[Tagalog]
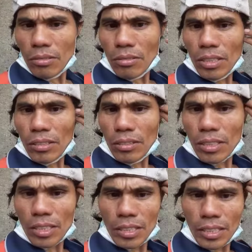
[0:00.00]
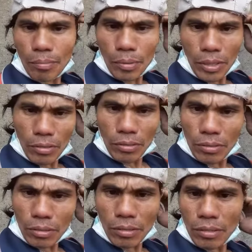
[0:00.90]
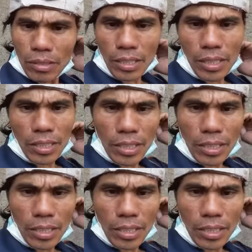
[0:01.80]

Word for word: kulang ang kanyang prion na